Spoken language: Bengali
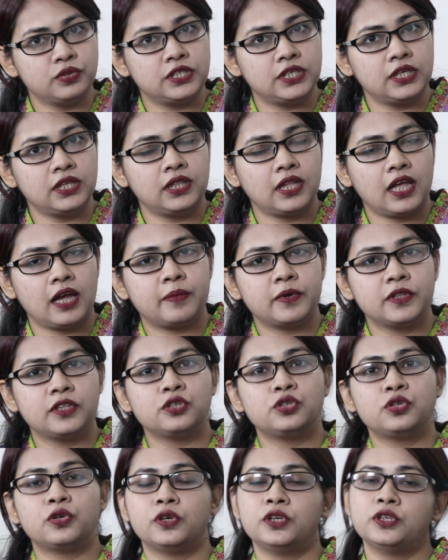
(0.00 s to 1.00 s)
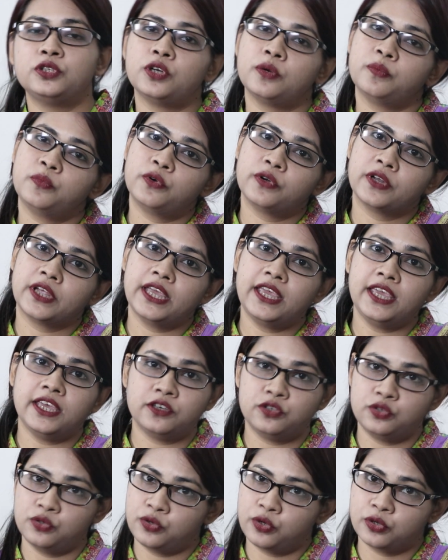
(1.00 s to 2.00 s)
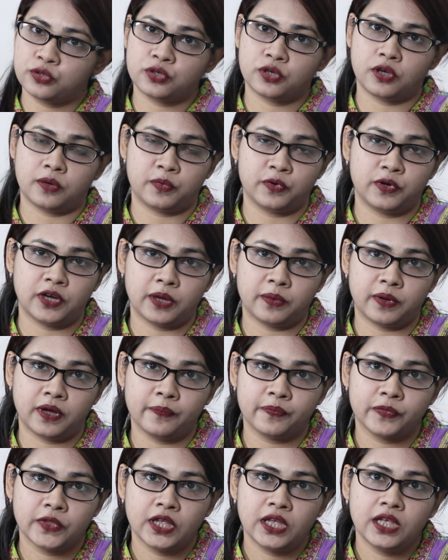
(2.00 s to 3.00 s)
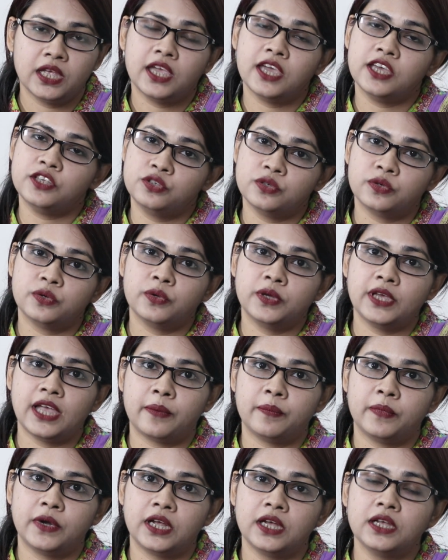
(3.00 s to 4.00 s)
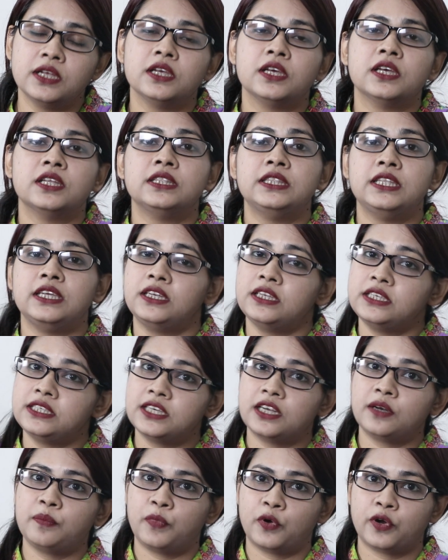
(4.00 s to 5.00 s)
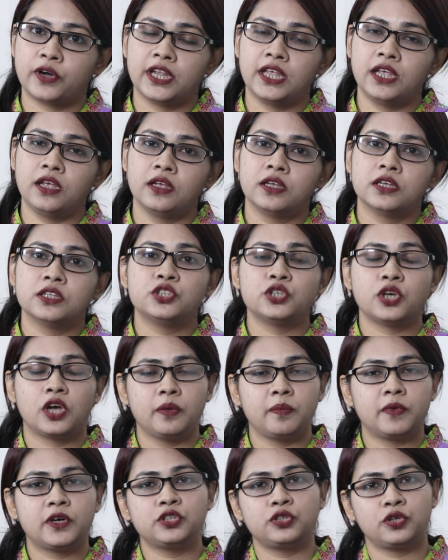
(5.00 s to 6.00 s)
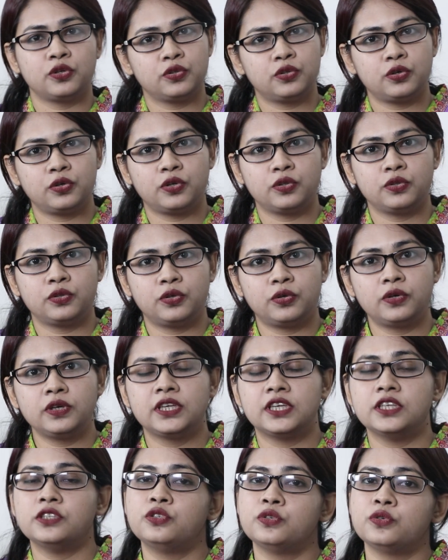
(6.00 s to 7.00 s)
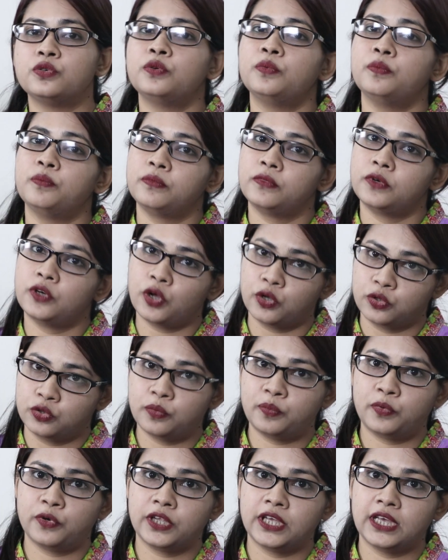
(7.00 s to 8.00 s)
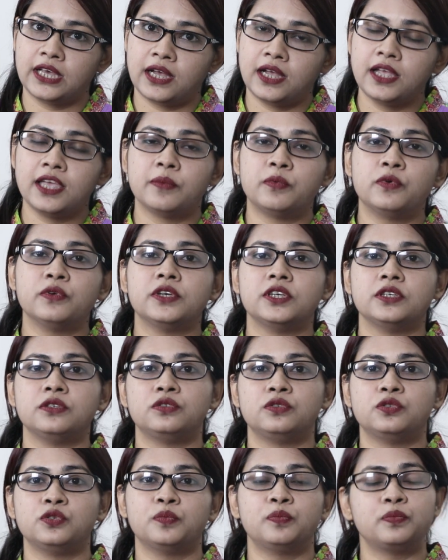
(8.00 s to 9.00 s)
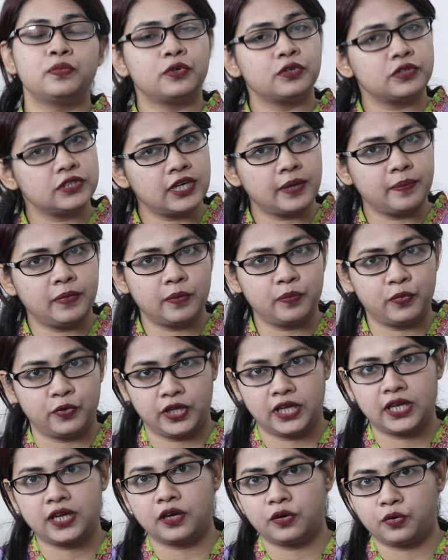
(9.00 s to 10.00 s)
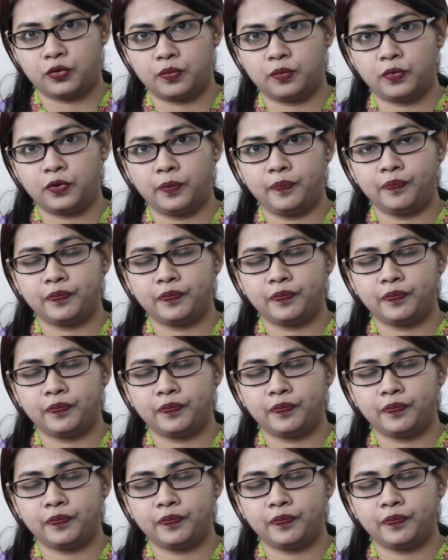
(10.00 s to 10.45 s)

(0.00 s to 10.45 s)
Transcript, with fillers: উচিত আমাদের শরীর সম্পর্কে একটু খোঁজখবর নেওয়া এই জন্যই আমরা তিরিশের পরে ছয় মাস অন্তর অন্তর কিছু রক্ত পরীক্ষা এবং কিছু প্রস্রাবের পরীক্ষা করব